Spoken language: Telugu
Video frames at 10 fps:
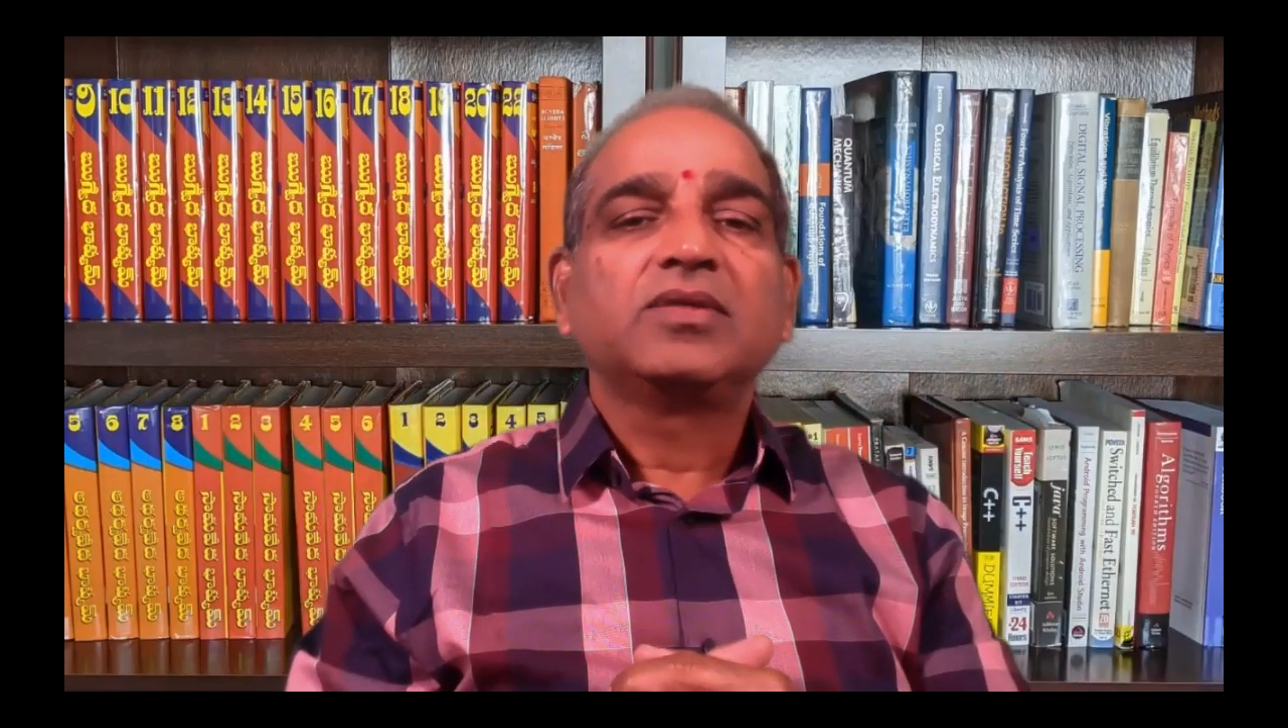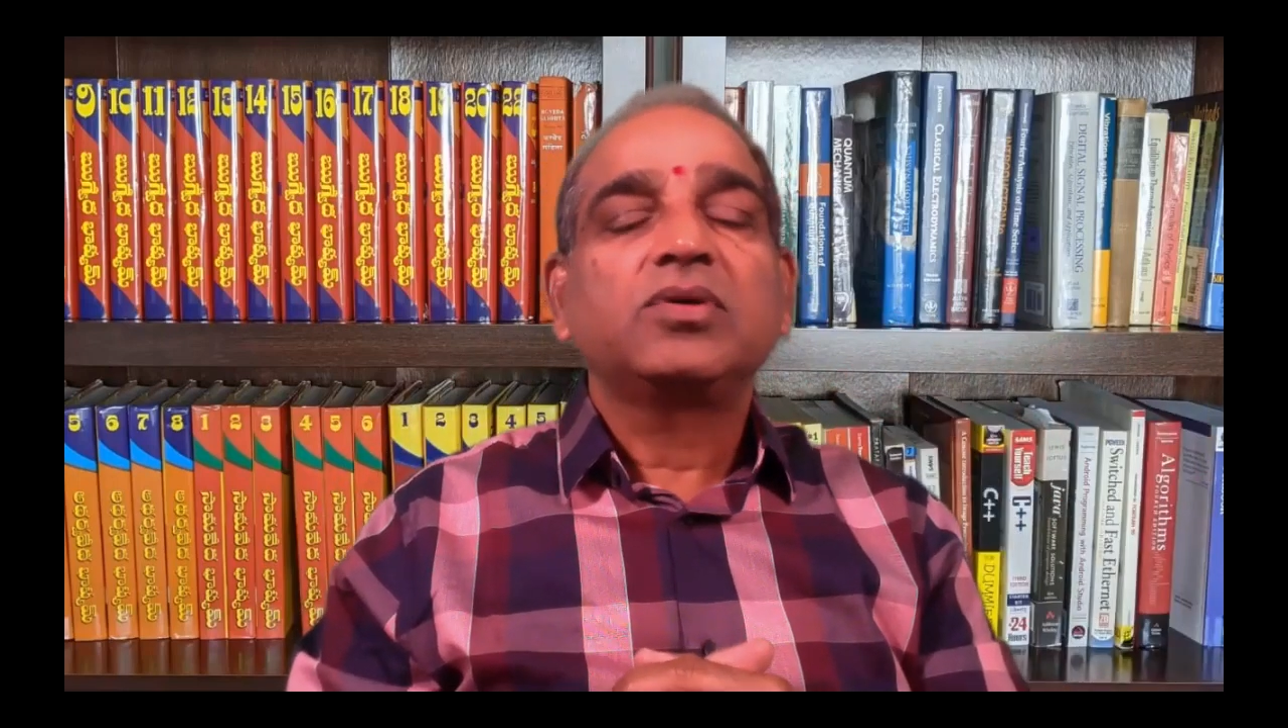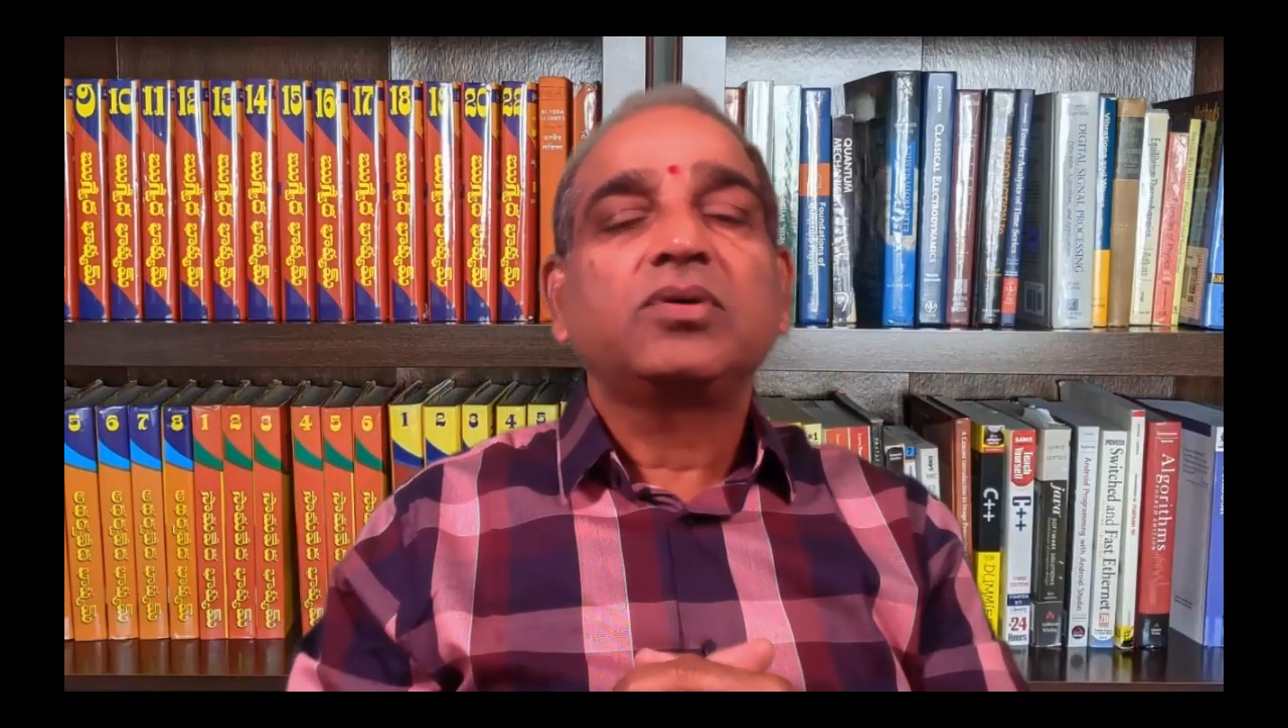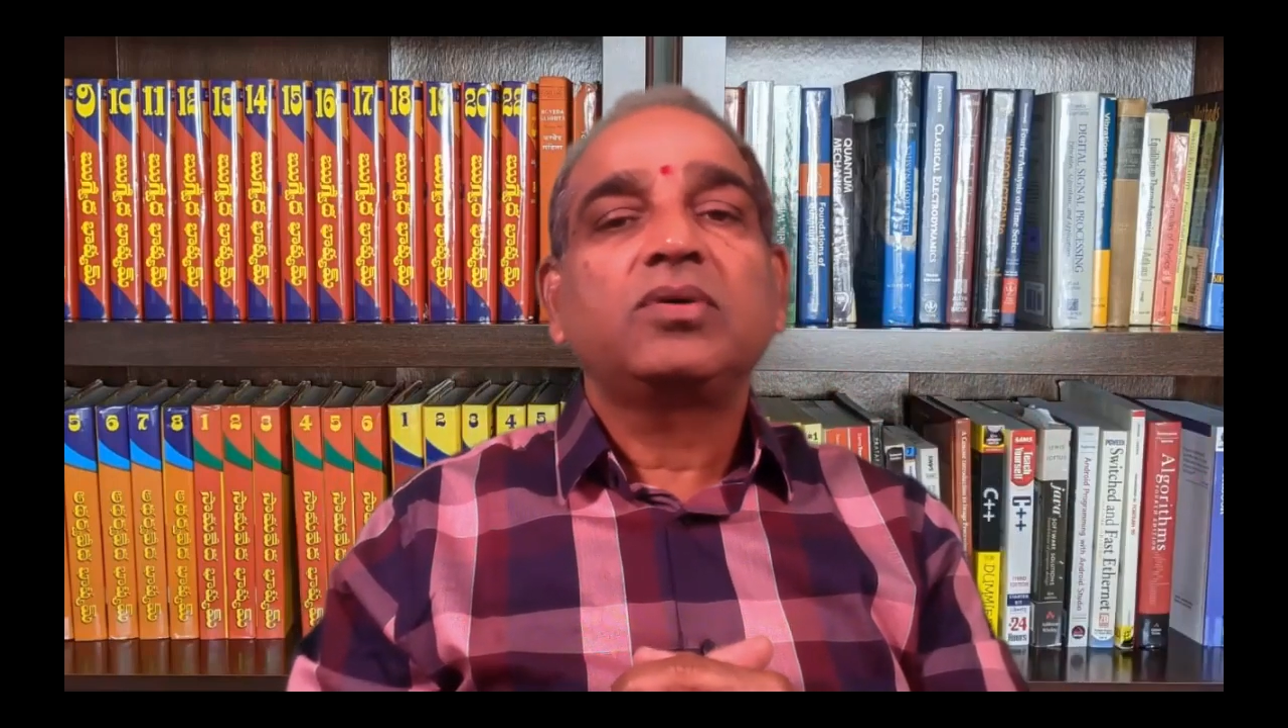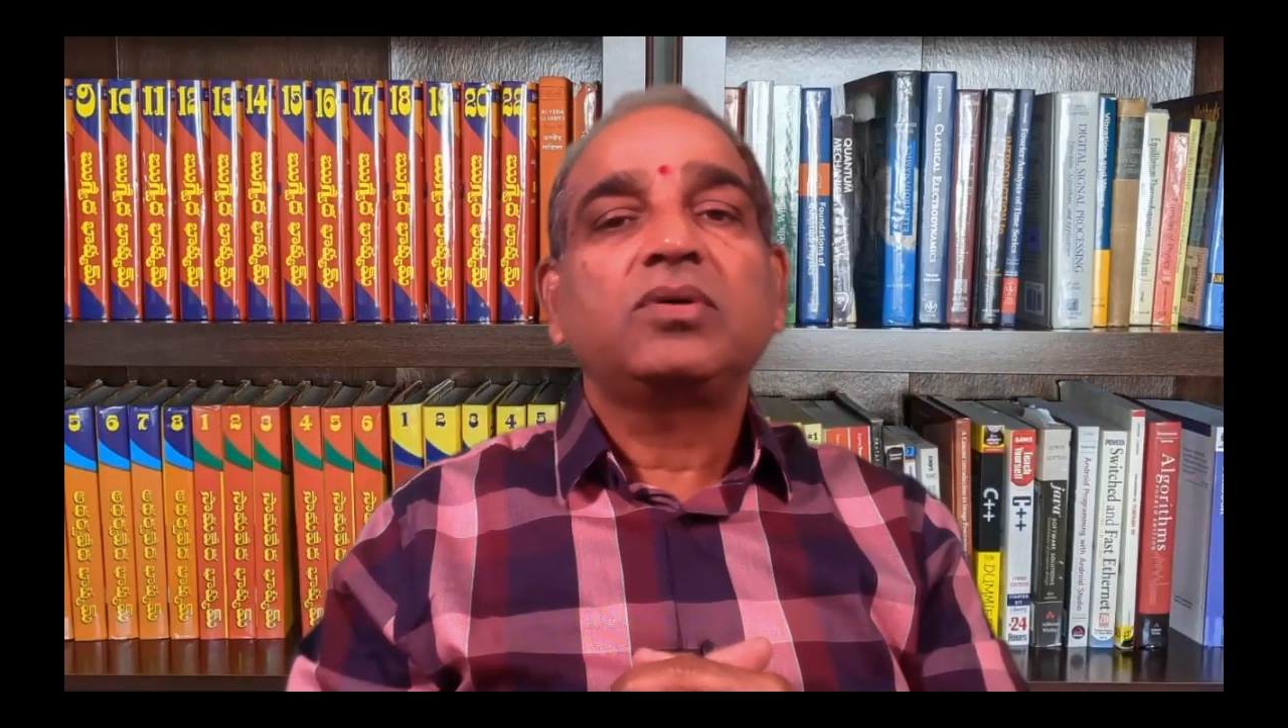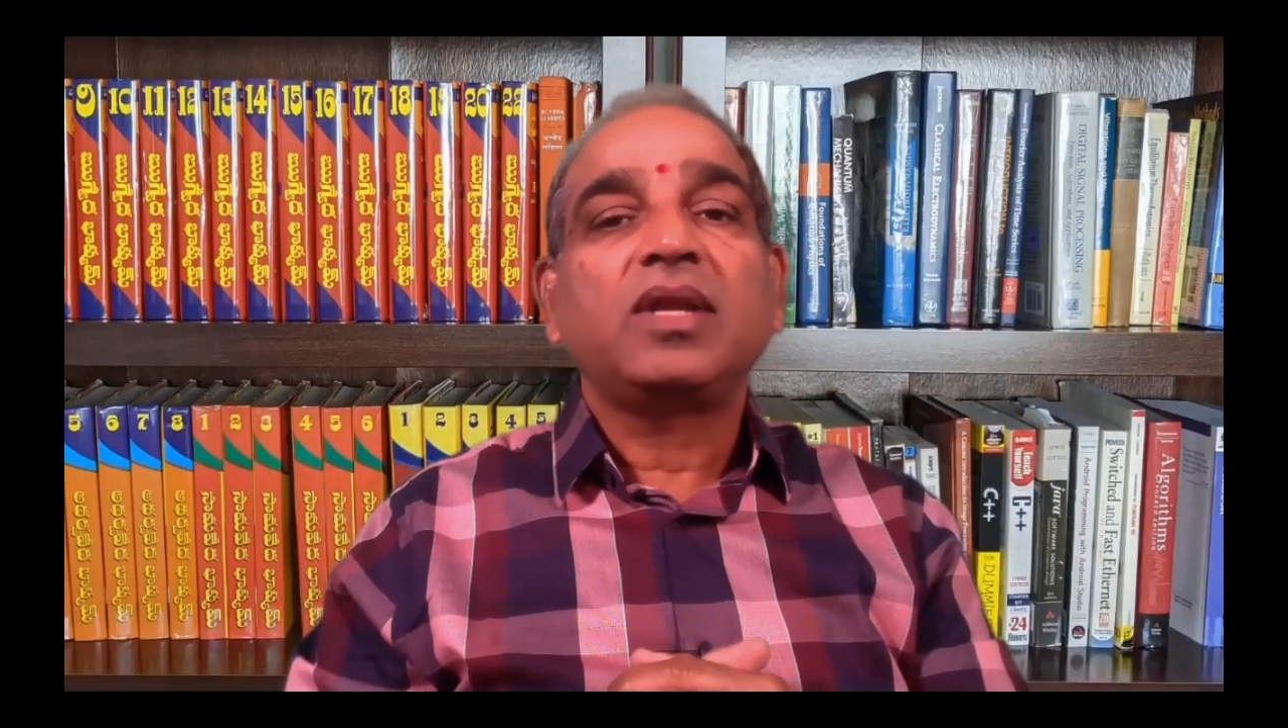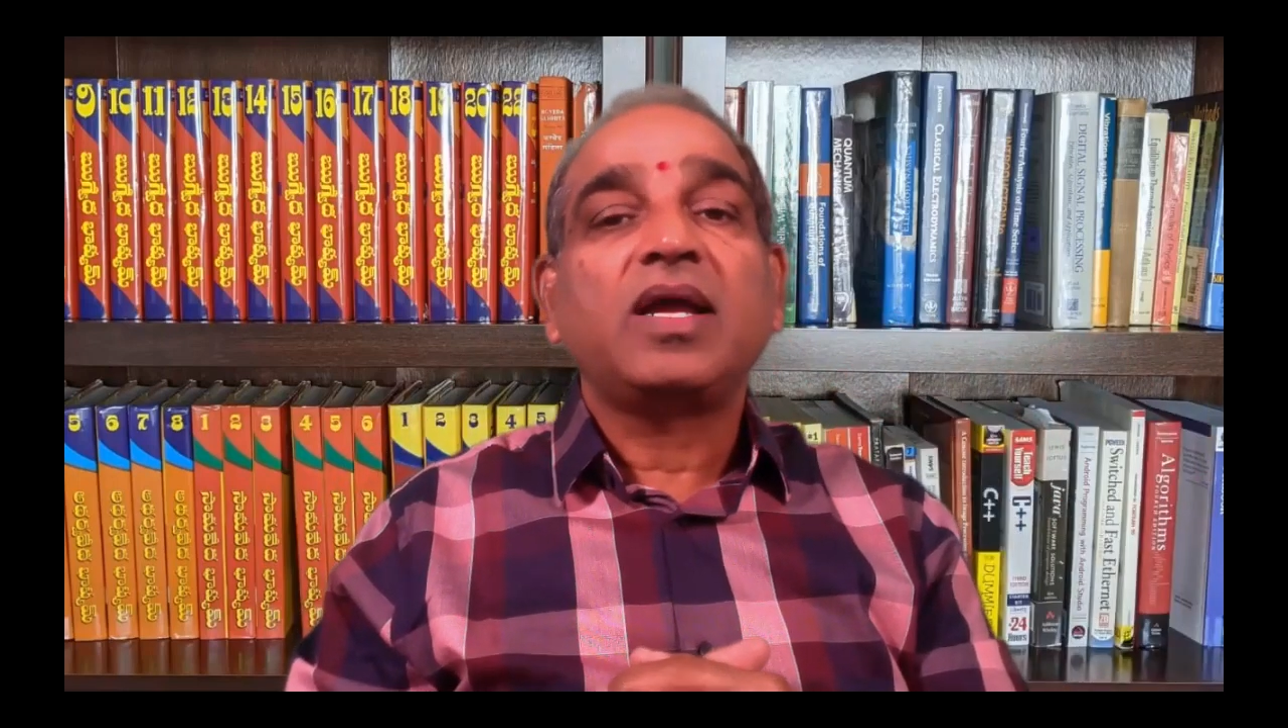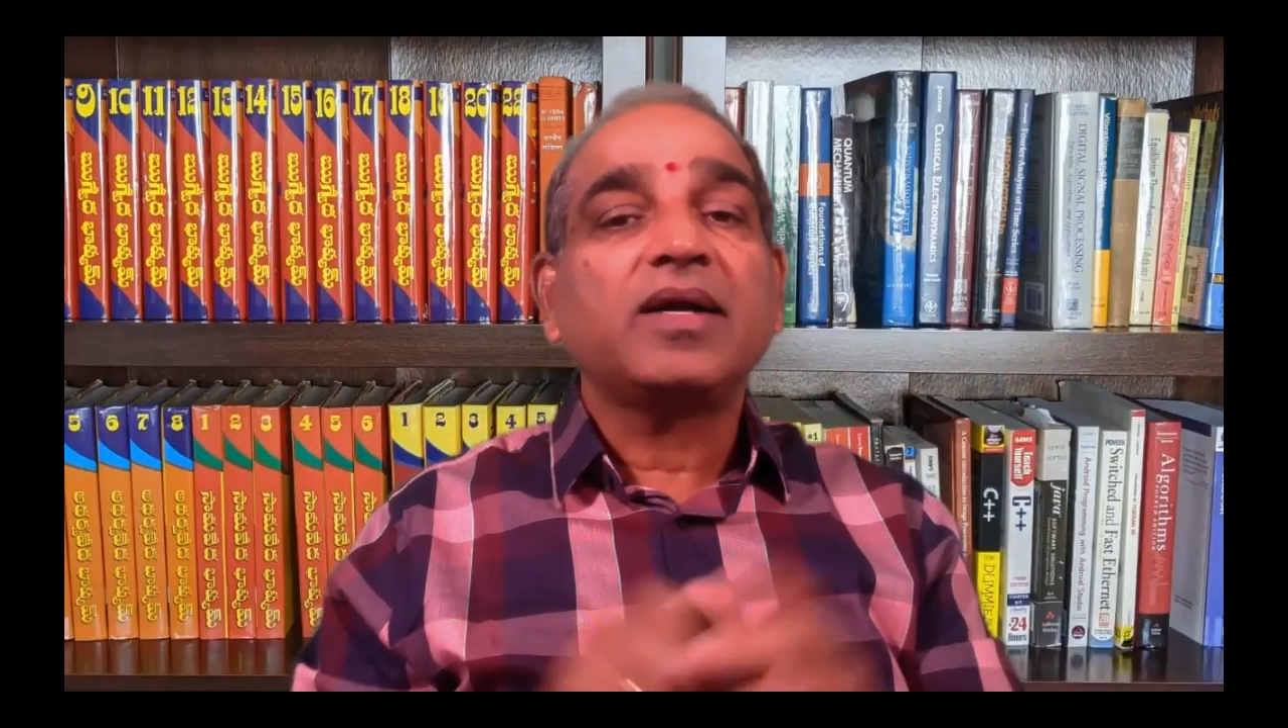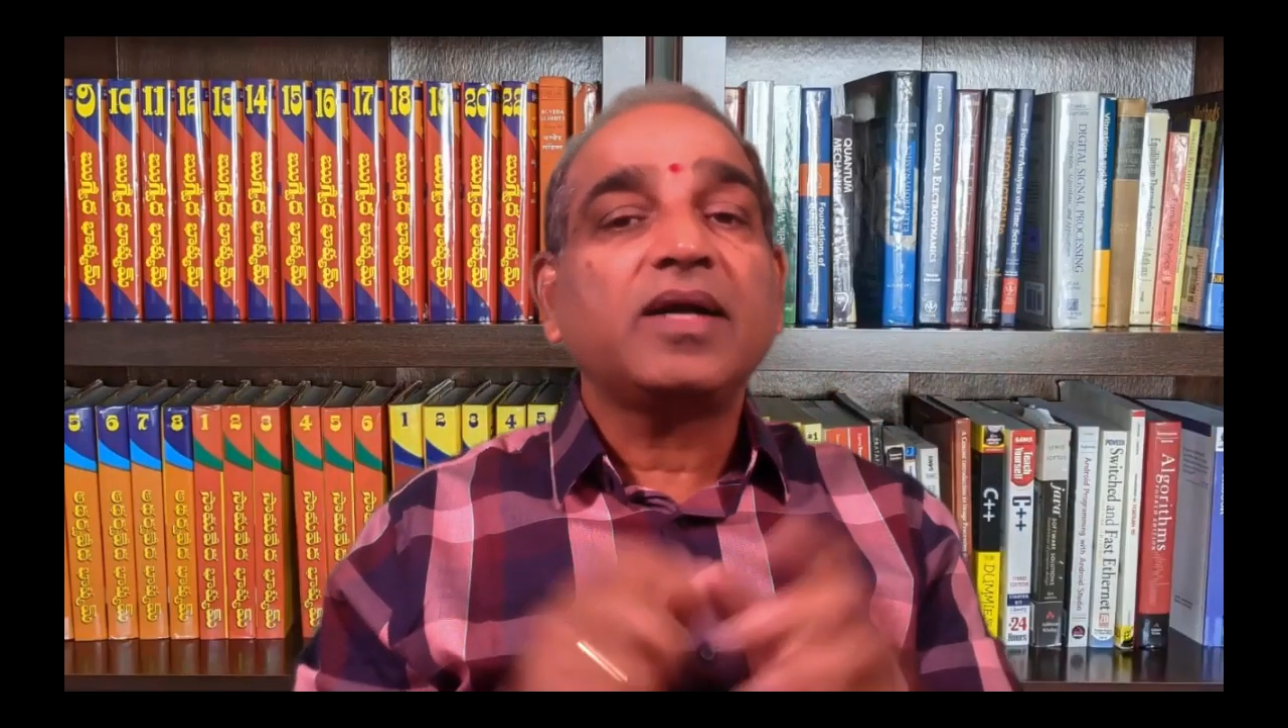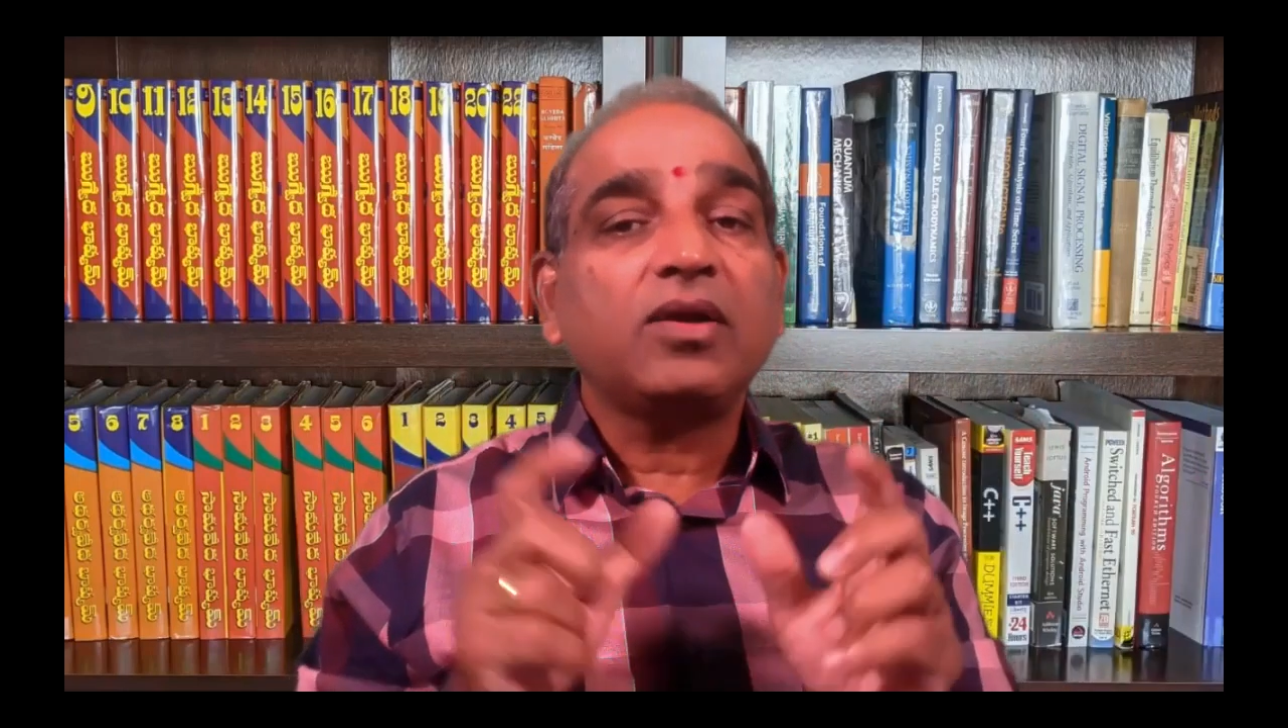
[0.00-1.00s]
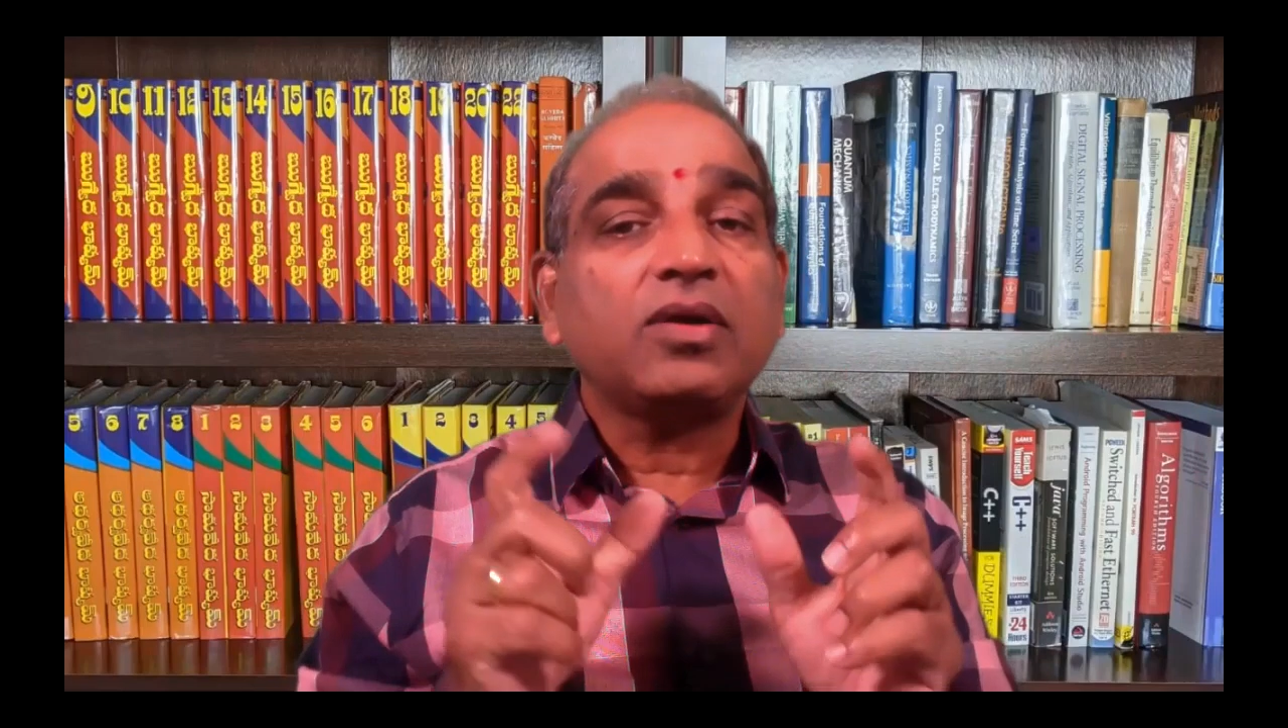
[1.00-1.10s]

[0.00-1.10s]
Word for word: సో లంక